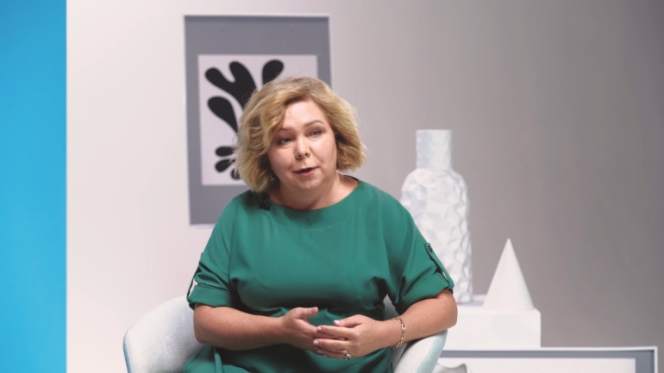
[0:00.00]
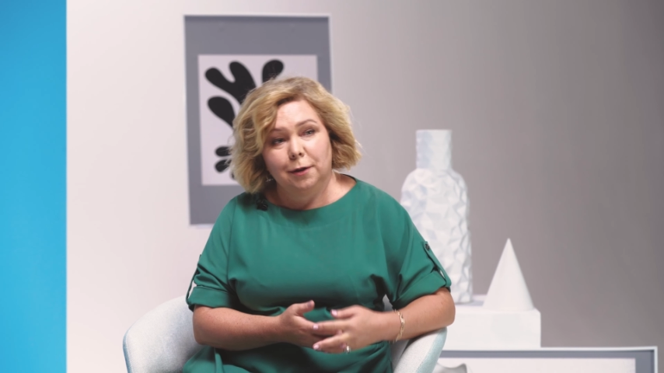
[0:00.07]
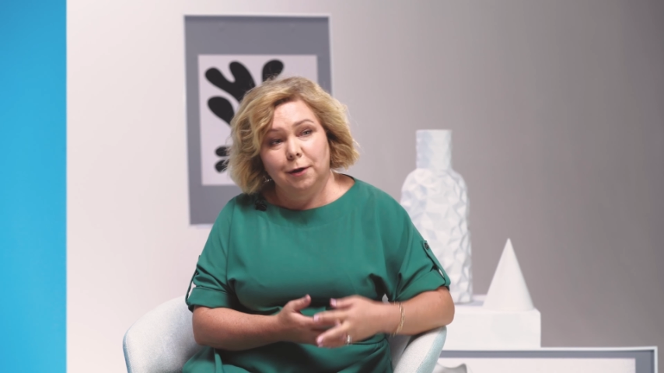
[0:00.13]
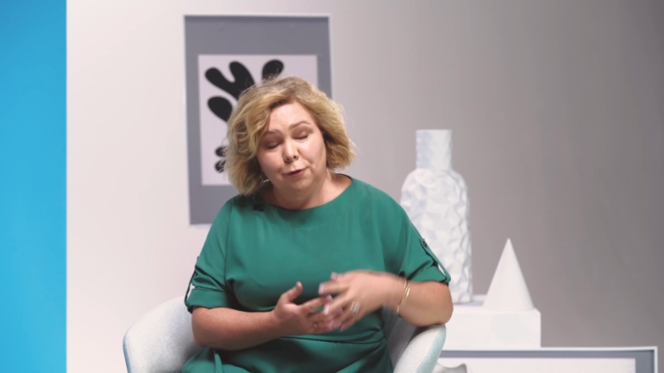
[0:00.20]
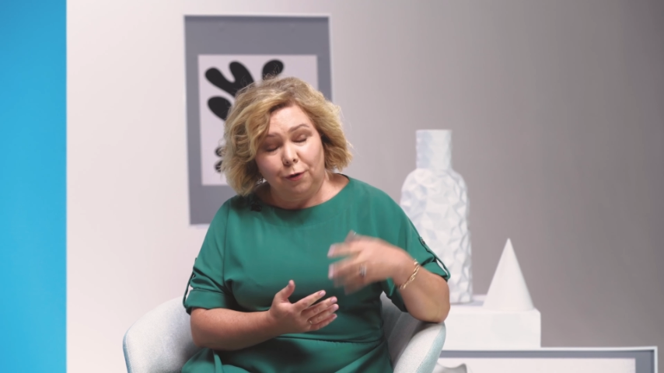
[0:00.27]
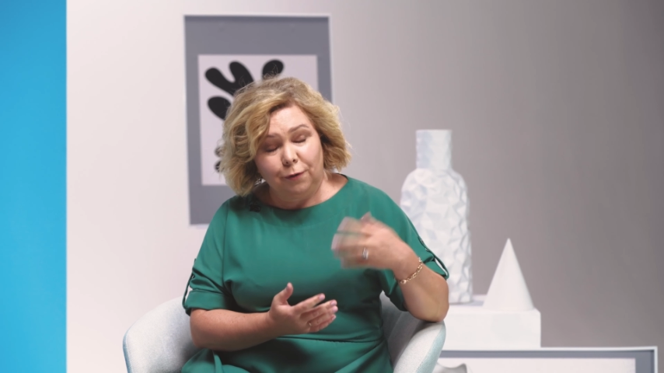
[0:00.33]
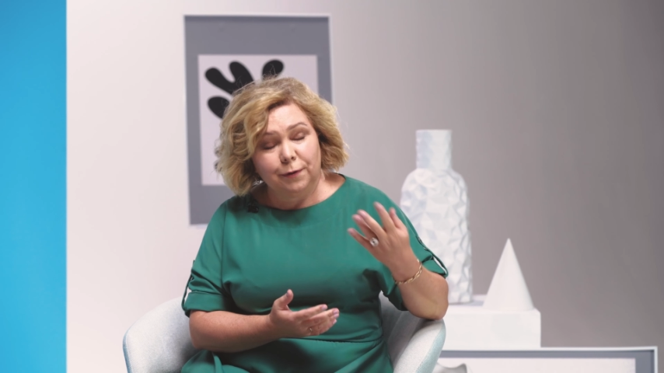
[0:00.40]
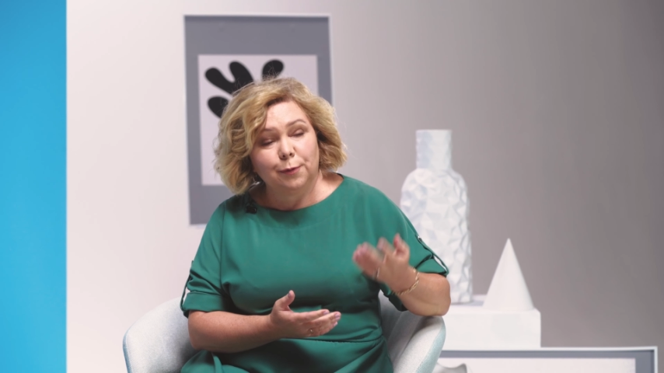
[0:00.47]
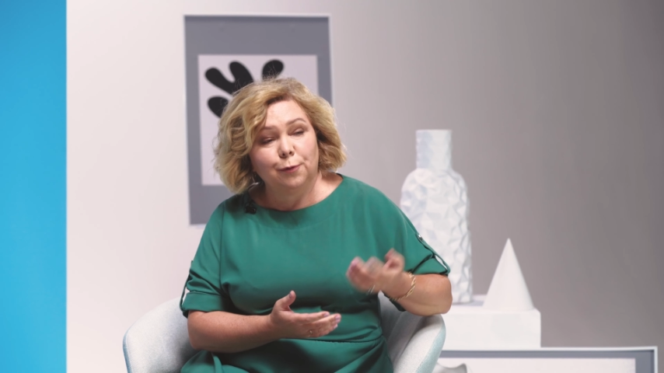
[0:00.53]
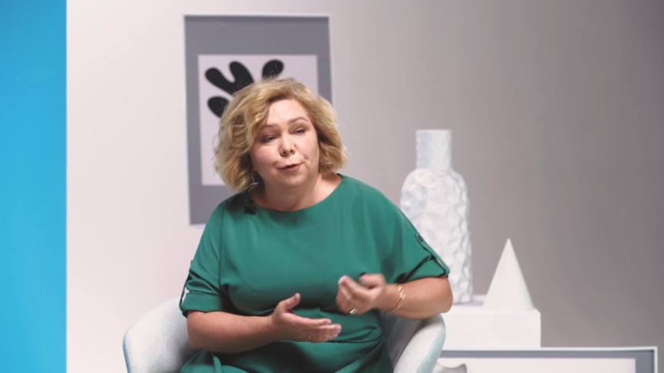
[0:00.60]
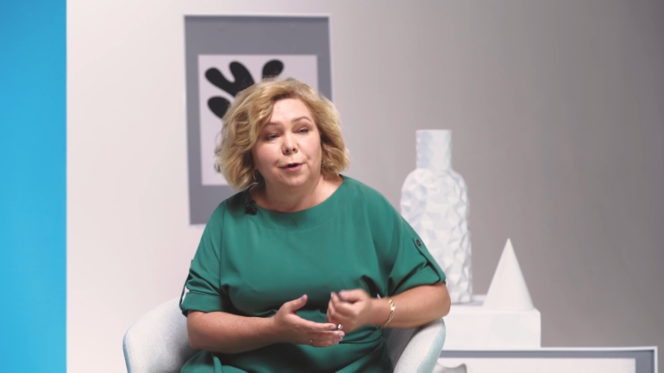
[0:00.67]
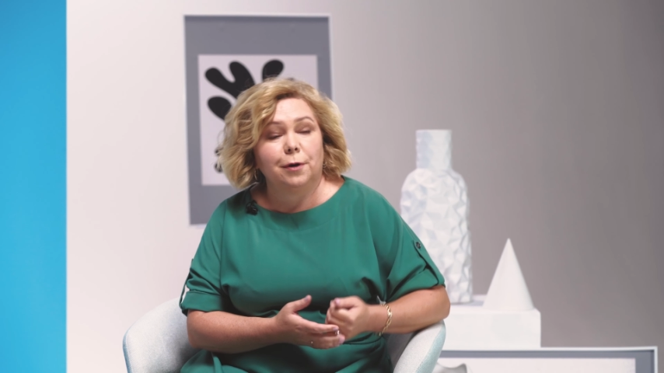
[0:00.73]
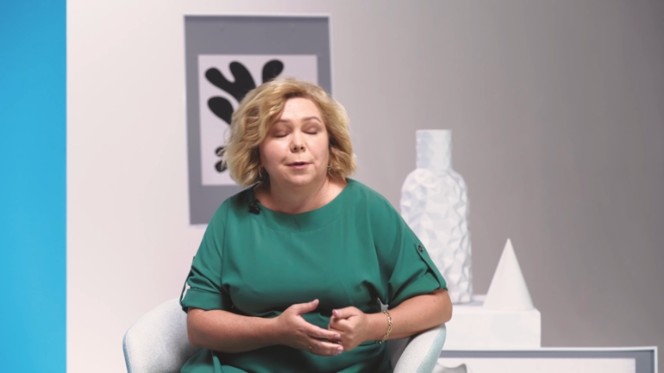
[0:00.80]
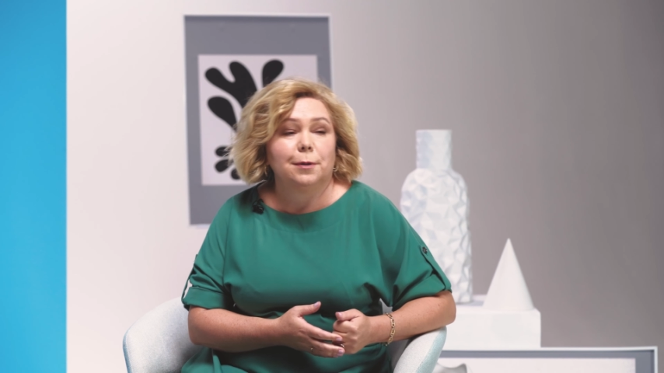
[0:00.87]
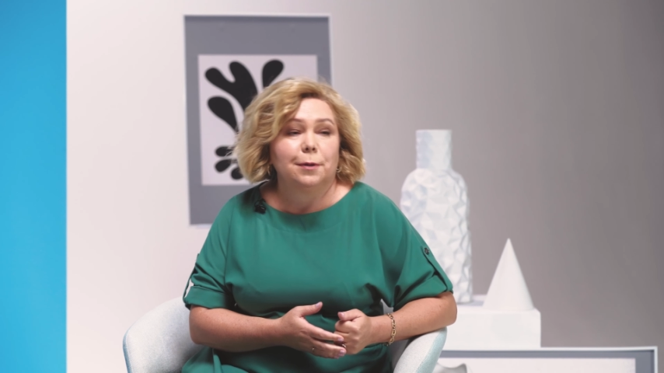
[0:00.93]
на который вы
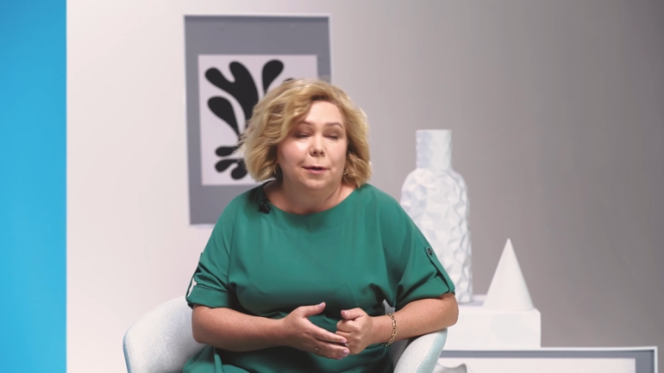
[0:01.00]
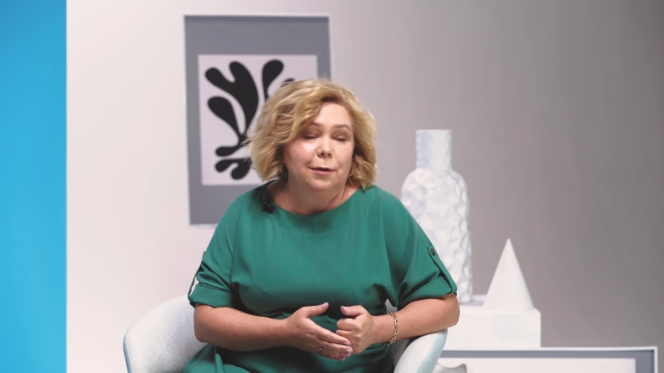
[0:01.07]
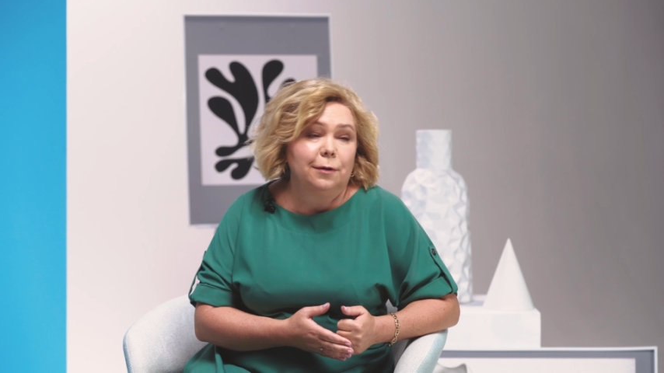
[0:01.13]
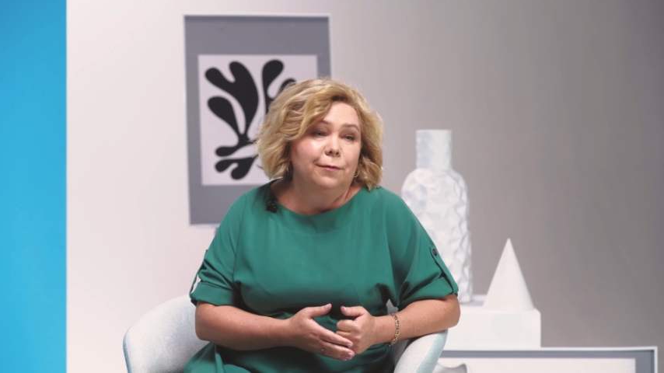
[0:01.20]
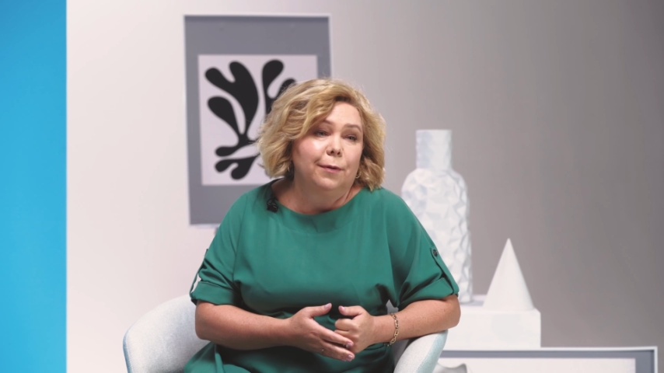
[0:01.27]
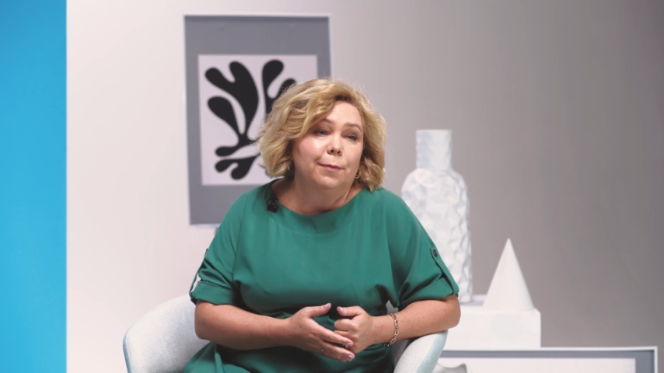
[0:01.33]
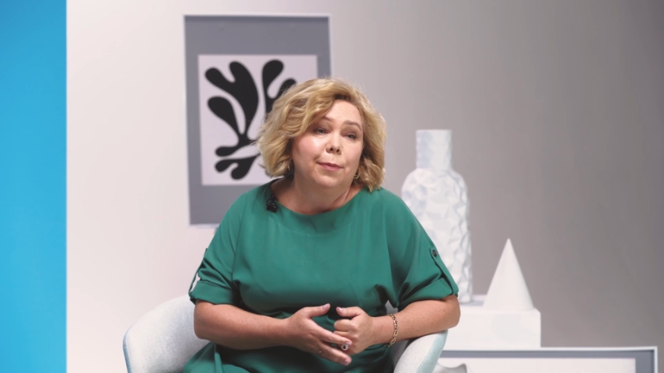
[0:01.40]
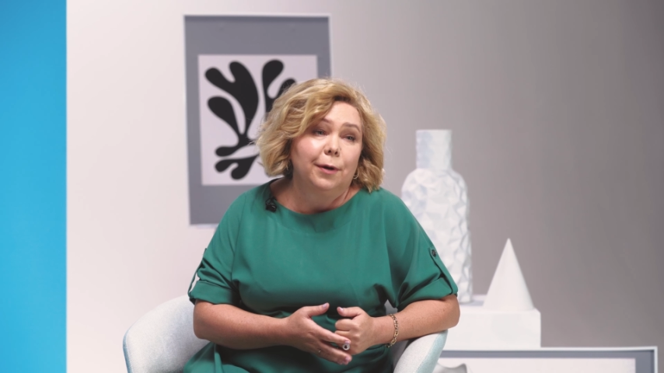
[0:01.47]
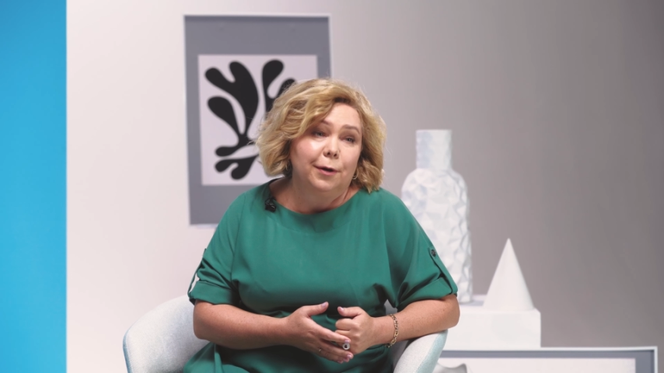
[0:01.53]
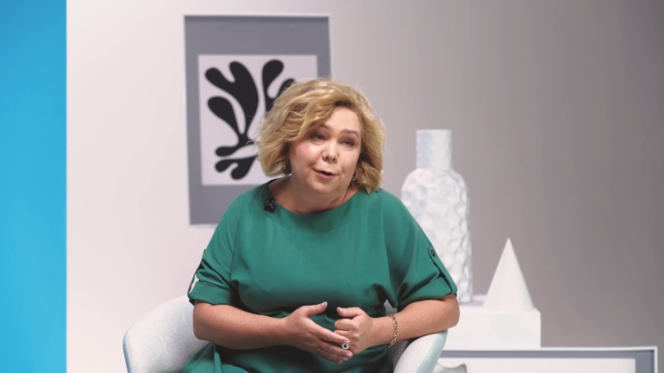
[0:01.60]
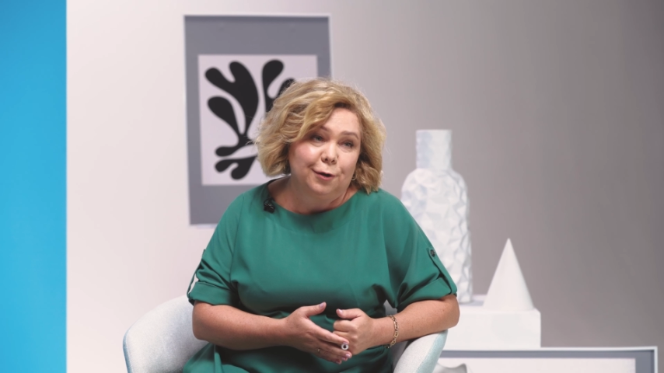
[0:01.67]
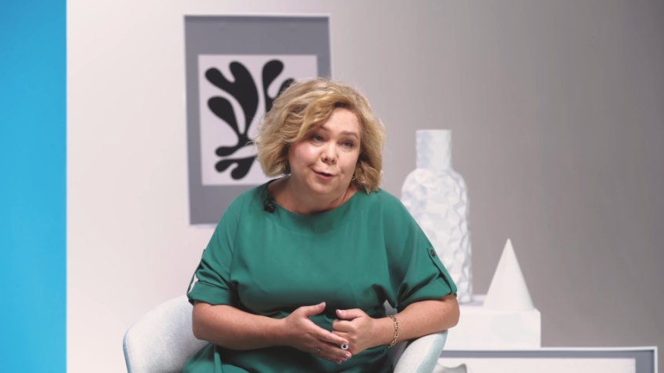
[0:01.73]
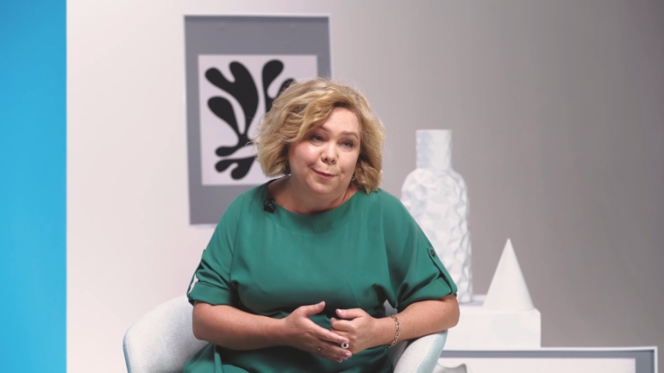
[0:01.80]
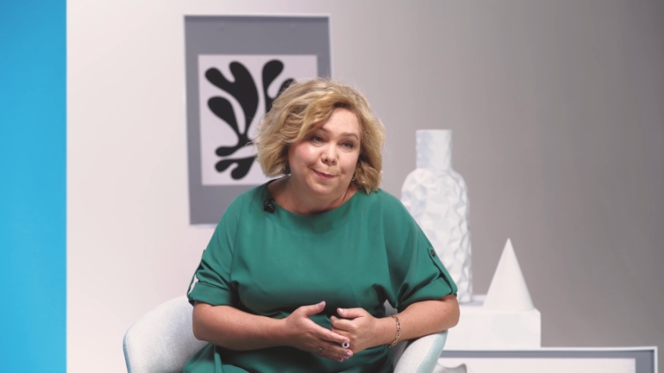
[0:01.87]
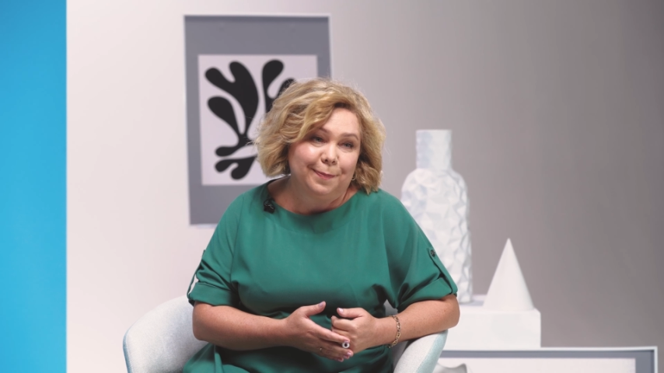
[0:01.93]
смотрите, станет вам
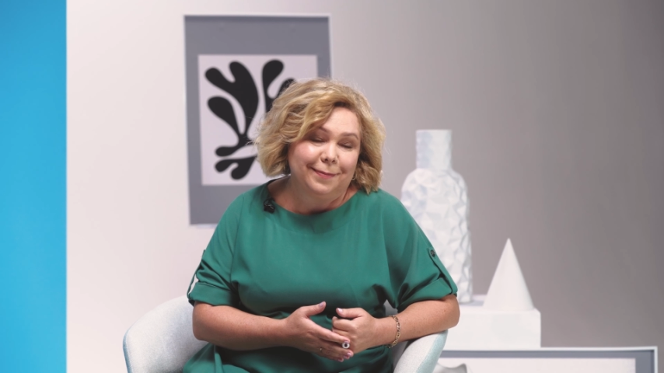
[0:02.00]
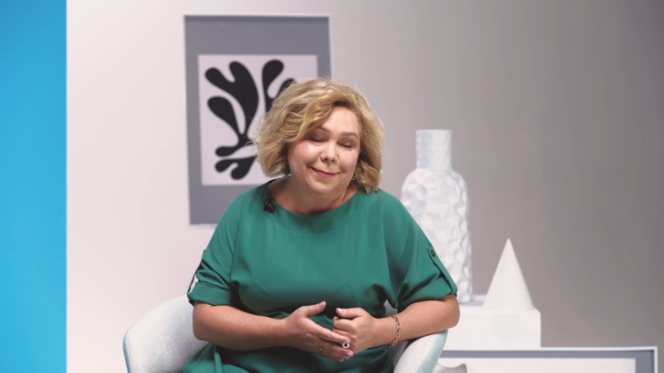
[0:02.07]
ближе.